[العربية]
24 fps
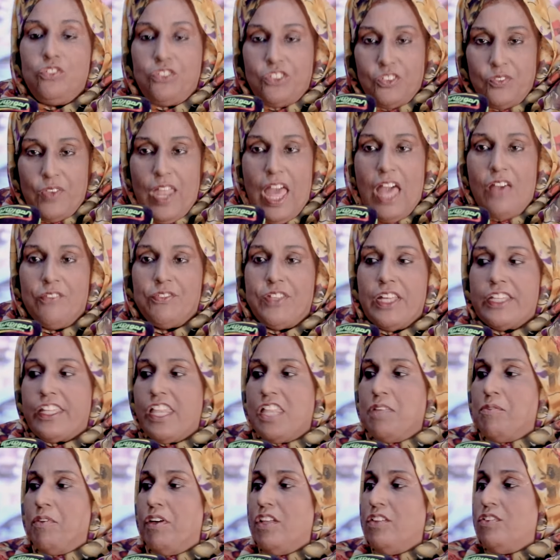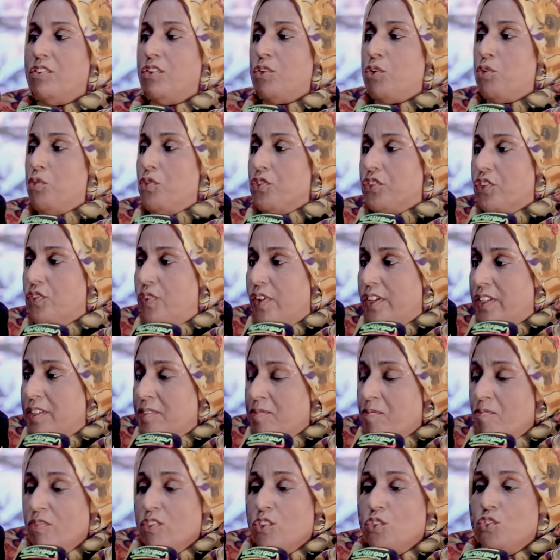شفناه في تكريم رموز الفن
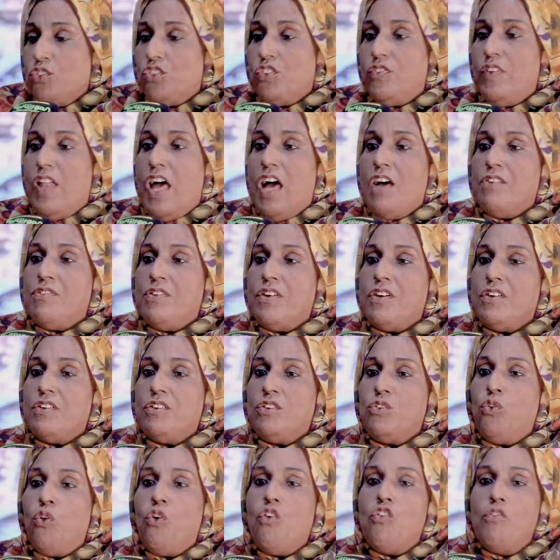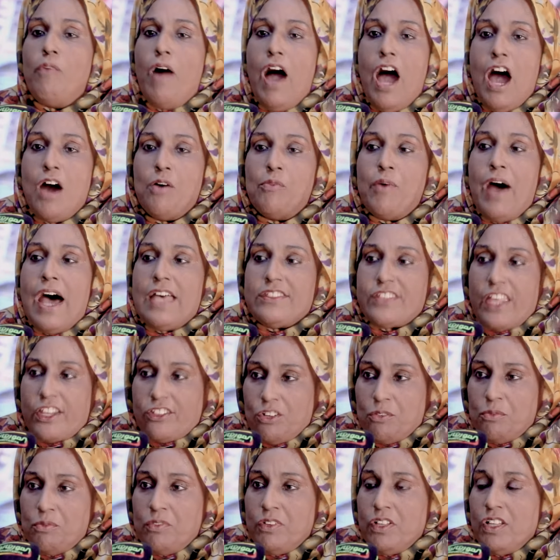شفناه في الوقوف معاهم
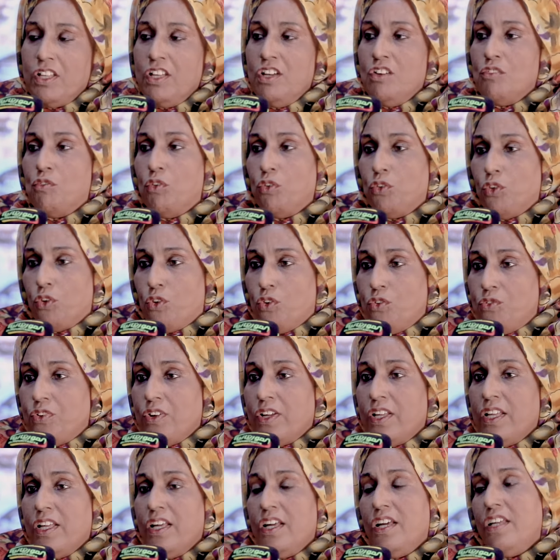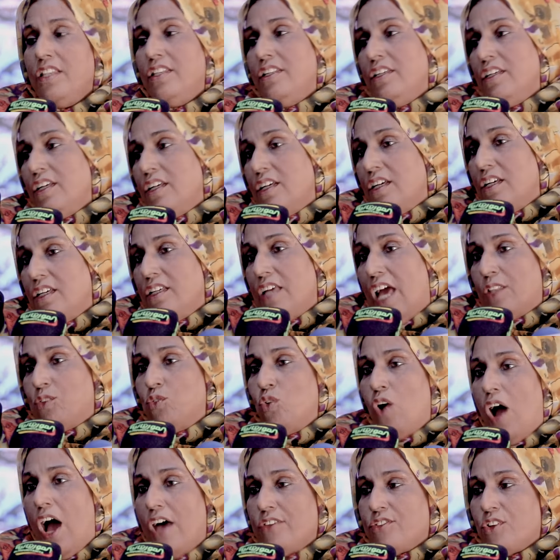وازرتهم في ظروف اللي
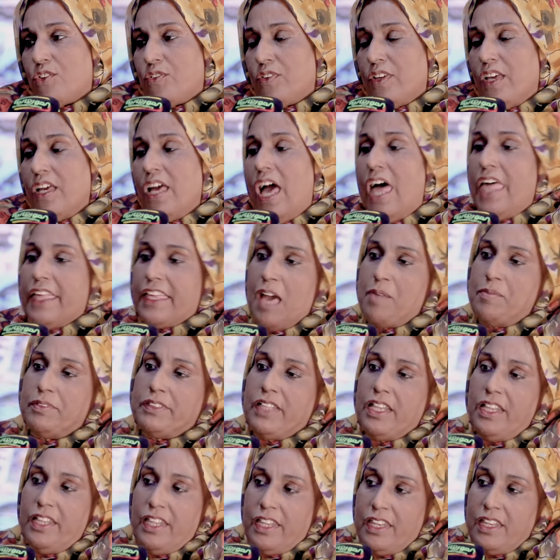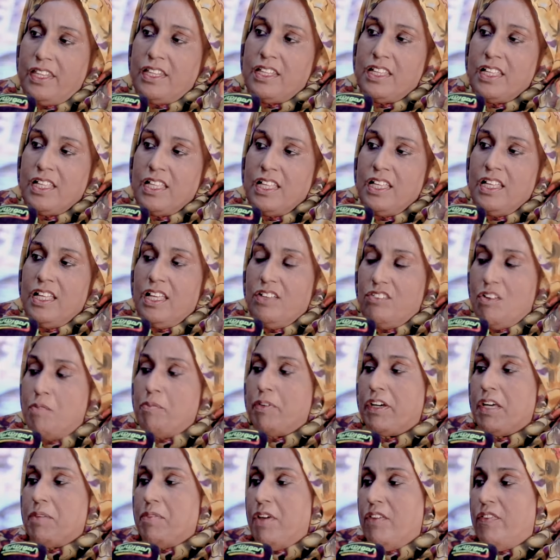يرسموا ازروا فيها هذا كامل يدل فهم
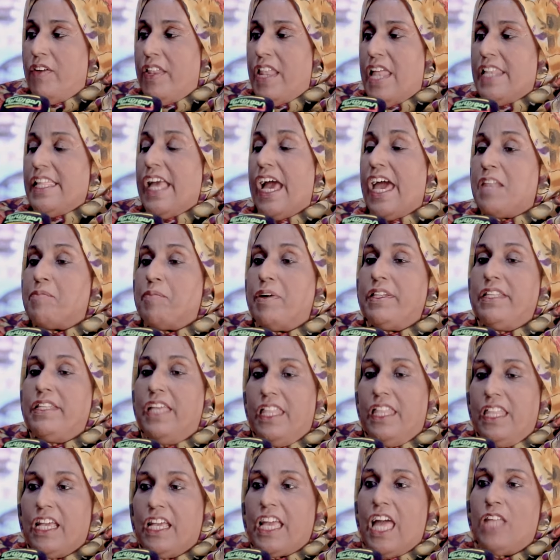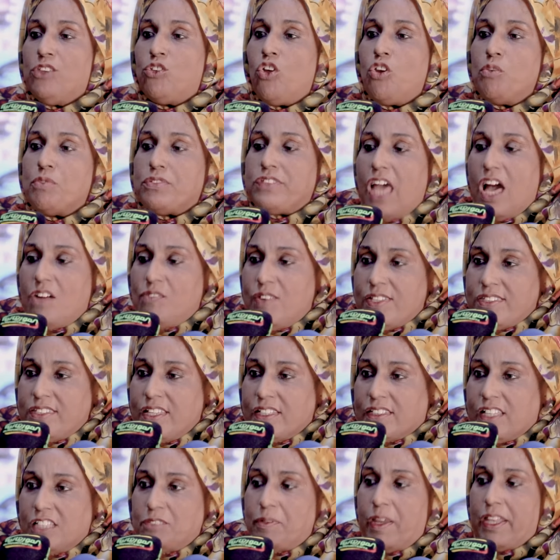قيمه الفنانيه غير مودي احنا قاعد ندور موسيقى بس
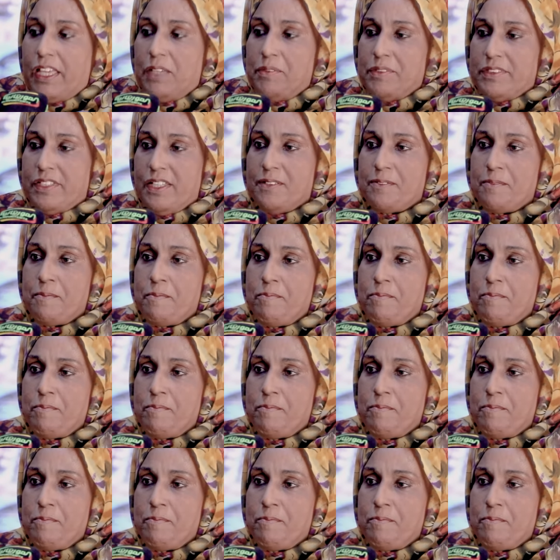تجبر قيمتها